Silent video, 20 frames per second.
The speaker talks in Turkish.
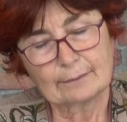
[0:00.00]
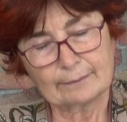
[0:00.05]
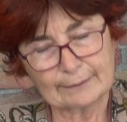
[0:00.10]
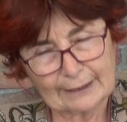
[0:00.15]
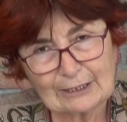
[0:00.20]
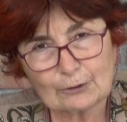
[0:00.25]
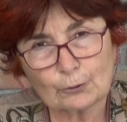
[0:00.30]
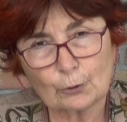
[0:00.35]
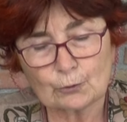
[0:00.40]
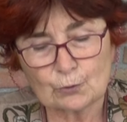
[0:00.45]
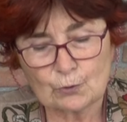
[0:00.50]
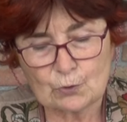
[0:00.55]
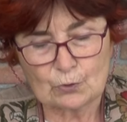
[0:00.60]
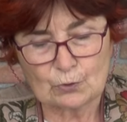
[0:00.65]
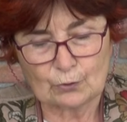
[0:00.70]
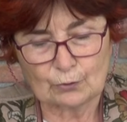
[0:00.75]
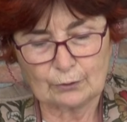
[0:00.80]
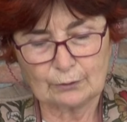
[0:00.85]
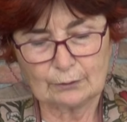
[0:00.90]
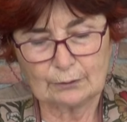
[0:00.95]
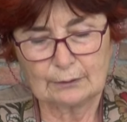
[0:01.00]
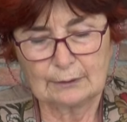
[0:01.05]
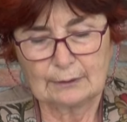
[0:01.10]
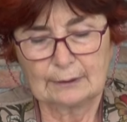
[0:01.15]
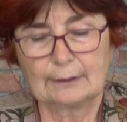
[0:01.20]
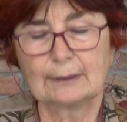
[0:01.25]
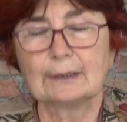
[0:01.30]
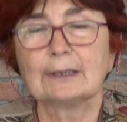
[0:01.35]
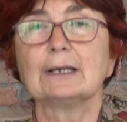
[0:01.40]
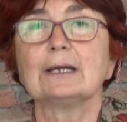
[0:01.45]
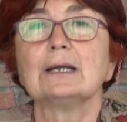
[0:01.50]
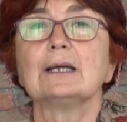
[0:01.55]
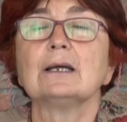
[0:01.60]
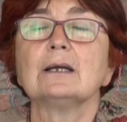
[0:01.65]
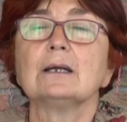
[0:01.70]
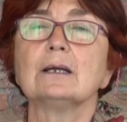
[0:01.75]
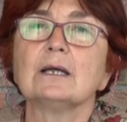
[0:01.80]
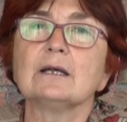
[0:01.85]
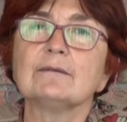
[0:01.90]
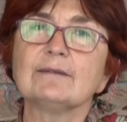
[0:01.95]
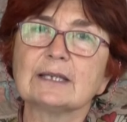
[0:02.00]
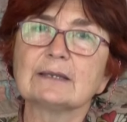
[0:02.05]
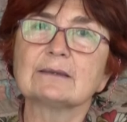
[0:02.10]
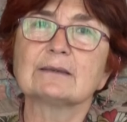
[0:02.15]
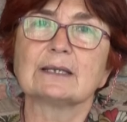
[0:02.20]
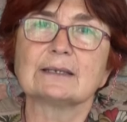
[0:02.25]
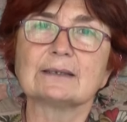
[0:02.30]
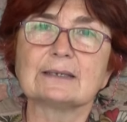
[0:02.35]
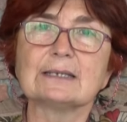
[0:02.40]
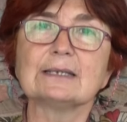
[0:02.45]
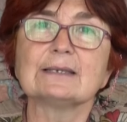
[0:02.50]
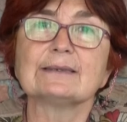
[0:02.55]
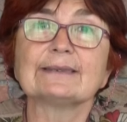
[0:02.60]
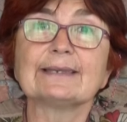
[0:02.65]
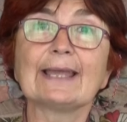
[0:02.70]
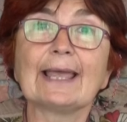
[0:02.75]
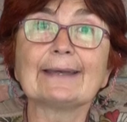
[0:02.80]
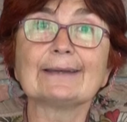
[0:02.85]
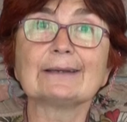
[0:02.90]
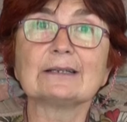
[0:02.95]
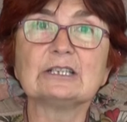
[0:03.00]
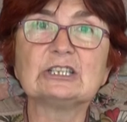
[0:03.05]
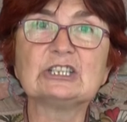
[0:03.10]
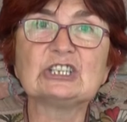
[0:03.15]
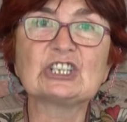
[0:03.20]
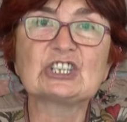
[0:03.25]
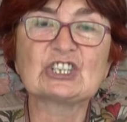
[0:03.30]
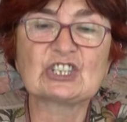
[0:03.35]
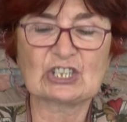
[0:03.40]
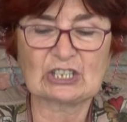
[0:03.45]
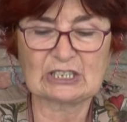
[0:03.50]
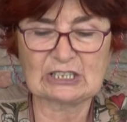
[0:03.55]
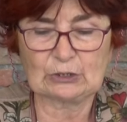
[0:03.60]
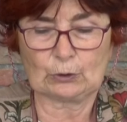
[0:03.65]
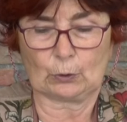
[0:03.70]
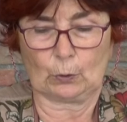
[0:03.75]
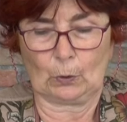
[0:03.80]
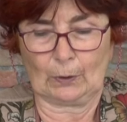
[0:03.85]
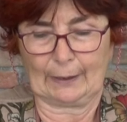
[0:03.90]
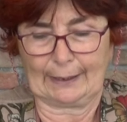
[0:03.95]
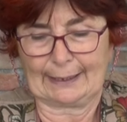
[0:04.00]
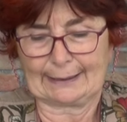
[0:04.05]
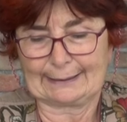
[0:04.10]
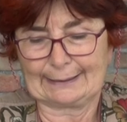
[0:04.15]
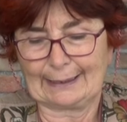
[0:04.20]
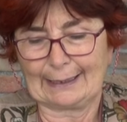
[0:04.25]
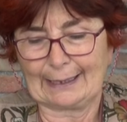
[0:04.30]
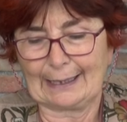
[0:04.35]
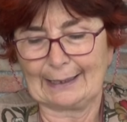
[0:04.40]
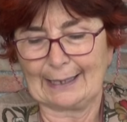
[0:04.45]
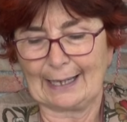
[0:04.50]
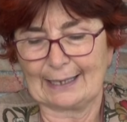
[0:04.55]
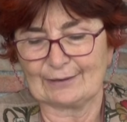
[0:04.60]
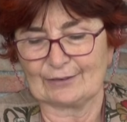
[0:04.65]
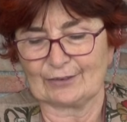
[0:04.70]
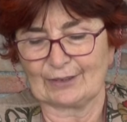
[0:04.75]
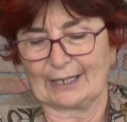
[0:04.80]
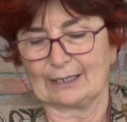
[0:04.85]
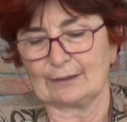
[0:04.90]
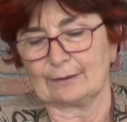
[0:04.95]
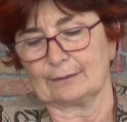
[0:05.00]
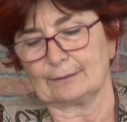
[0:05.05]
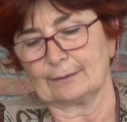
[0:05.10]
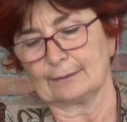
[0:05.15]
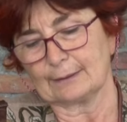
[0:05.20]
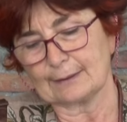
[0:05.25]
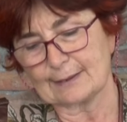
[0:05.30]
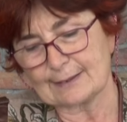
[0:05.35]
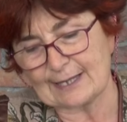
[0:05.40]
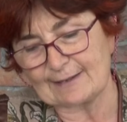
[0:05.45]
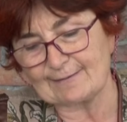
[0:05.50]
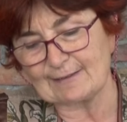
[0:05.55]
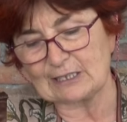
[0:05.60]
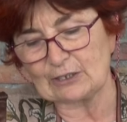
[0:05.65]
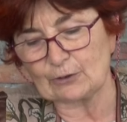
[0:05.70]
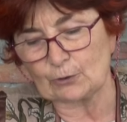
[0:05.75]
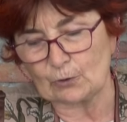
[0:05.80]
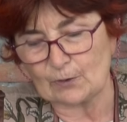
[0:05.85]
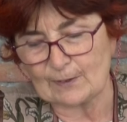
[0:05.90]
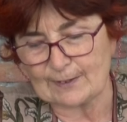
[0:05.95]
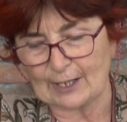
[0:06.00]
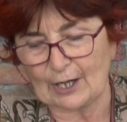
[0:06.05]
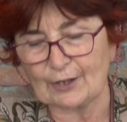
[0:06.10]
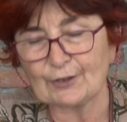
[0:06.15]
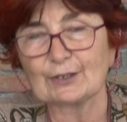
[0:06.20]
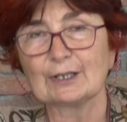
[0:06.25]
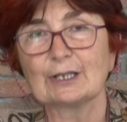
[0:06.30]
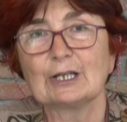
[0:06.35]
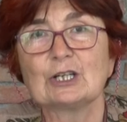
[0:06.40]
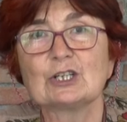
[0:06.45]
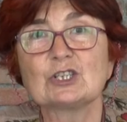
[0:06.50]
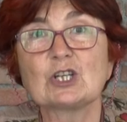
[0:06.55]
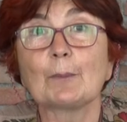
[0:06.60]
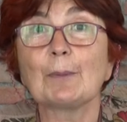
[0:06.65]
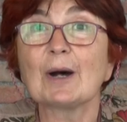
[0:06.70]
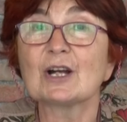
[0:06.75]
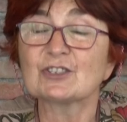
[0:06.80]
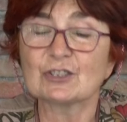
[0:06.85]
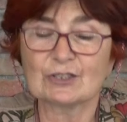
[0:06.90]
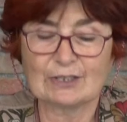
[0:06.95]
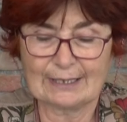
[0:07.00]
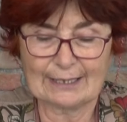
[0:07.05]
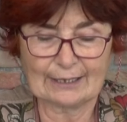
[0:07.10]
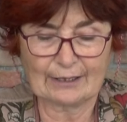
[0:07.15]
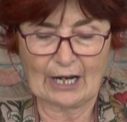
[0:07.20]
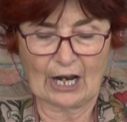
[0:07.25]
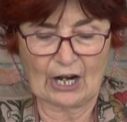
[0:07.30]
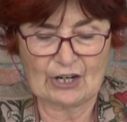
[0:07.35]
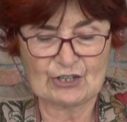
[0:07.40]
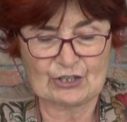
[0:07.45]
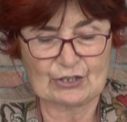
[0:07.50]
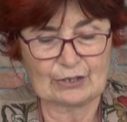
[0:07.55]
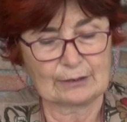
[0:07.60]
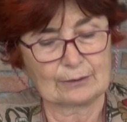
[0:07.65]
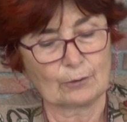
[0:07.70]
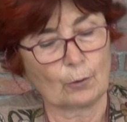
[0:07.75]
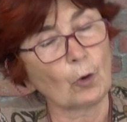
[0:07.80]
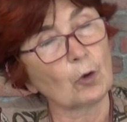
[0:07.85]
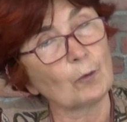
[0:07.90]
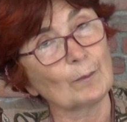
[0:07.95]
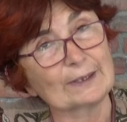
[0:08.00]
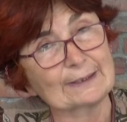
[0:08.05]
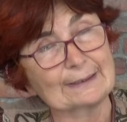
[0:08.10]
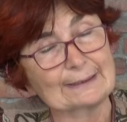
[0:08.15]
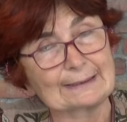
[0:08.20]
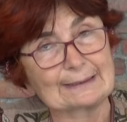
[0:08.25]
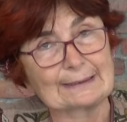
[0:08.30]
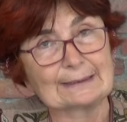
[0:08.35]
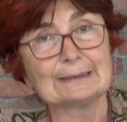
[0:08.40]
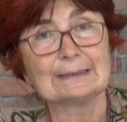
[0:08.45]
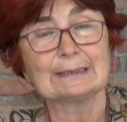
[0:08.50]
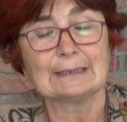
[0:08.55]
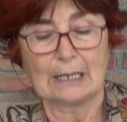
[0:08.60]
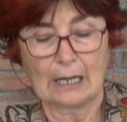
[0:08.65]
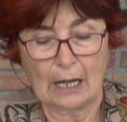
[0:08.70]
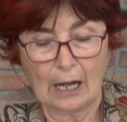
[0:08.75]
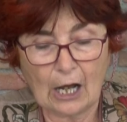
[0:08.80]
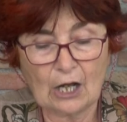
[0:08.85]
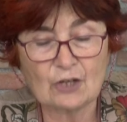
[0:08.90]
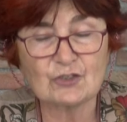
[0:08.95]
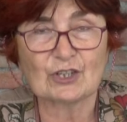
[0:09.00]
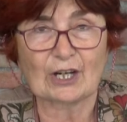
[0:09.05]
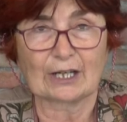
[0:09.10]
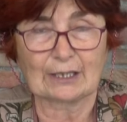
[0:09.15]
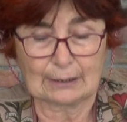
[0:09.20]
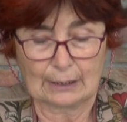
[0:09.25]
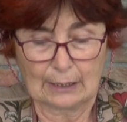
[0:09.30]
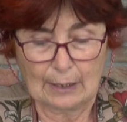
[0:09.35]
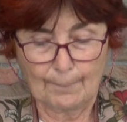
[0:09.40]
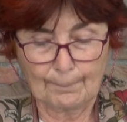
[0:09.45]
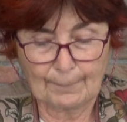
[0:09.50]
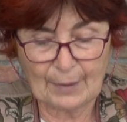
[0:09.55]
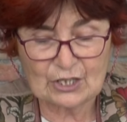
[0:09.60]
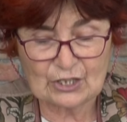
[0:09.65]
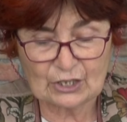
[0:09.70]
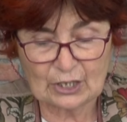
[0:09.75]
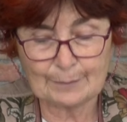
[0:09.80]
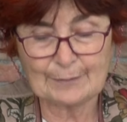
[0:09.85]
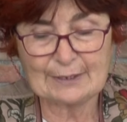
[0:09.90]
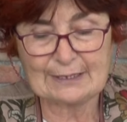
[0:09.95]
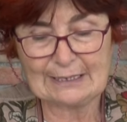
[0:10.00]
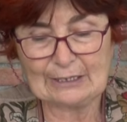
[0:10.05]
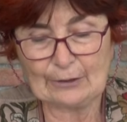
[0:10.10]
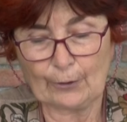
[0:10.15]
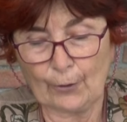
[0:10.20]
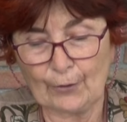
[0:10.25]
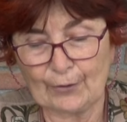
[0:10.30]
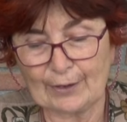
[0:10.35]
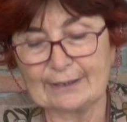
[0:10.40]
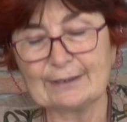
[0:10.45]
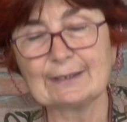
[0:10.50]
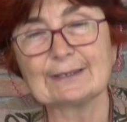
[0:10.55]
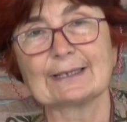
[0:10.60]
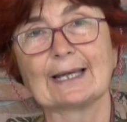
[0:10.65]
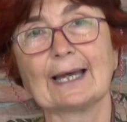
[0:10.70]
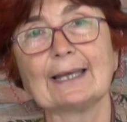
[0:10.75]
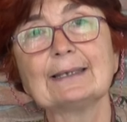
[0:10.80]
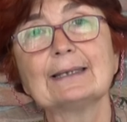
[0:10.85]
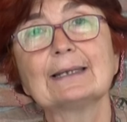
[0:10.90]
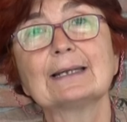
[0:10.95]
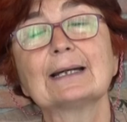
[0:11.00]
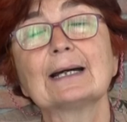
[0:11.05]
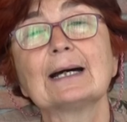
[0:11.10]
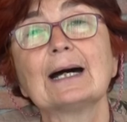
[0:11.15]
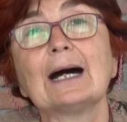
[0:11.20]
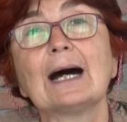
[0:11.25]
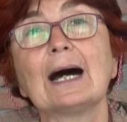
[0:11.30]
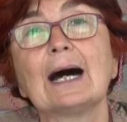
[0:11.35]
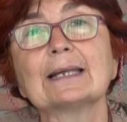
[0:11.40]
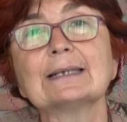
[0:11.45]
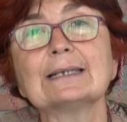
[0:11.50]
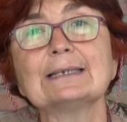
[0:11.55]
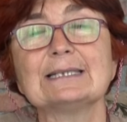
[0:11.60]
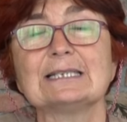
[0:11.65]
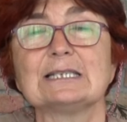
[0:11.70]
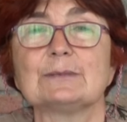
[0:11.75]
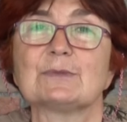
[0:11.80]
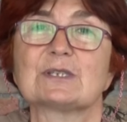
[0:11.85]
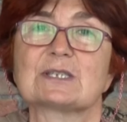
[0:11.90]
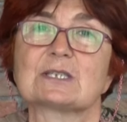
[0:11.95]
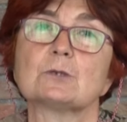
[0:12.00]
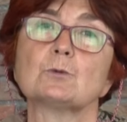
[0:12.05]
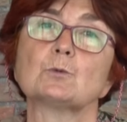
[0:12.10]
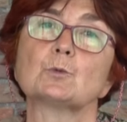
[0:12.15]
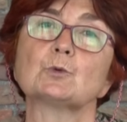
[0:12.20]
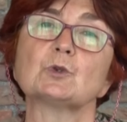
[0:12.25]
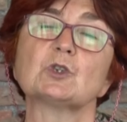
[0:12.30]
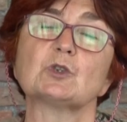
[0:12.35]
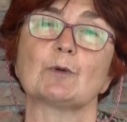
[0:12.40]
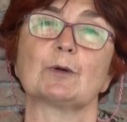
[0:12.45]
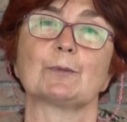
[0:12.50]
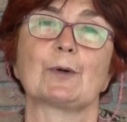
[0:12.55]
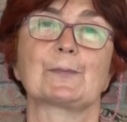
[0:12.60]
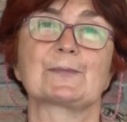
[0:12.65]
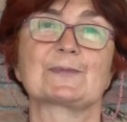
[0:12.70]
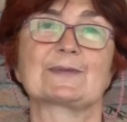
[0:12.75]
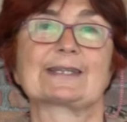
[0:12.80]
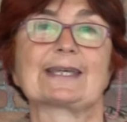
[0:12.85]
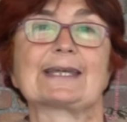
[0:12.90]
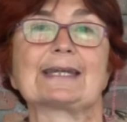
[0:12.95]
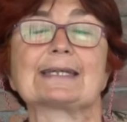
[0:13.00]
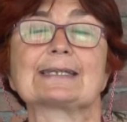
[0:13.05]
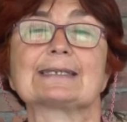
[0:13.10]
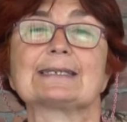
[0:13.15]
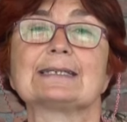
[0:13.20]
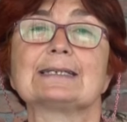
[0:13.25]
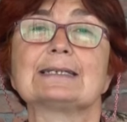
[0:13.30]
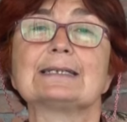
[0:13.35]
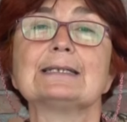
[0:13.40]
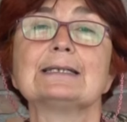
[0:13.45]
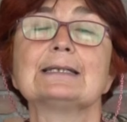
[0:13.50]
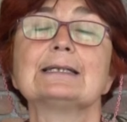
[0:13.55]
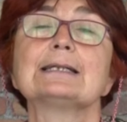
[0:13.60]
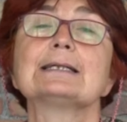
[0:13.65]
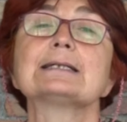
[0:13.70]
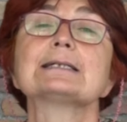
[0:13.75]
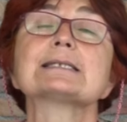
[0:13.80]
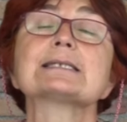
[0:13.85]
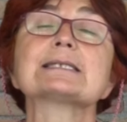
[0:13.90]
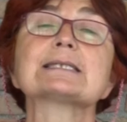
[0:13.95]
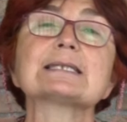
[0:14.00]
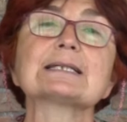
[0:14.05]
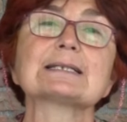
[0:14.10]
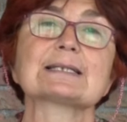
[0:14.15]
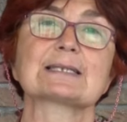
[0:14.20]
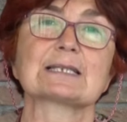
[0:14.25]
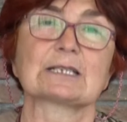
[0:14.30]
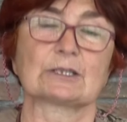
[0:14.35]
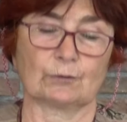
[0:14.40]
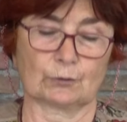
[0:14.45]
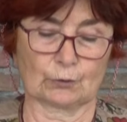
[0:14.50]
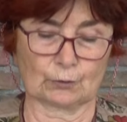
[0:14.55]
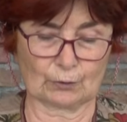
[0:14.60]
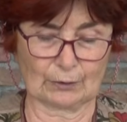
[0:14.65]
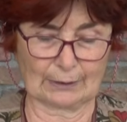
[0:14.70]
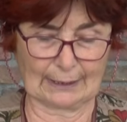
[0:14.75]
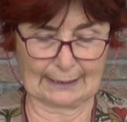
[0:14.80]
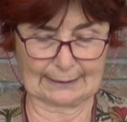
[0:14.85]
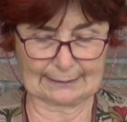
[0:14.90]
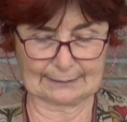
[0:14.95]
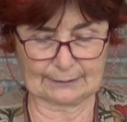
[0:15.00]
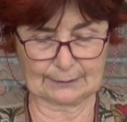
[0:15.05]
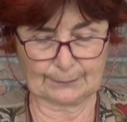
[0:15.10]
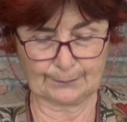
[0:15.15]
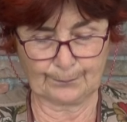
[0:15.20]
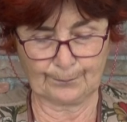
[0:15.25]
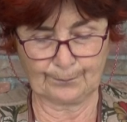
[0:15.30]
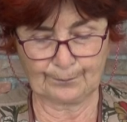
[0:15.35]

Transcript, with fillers: Dil konusunu evet dedi tek ırkçılık olarak değerlendiren sevgili Gülizar, yabancı dile karşı olmadığını ancak başka bir dili öğrenirken ana dilimizi unutmamamız gerektiğini sık sık vurgulardı.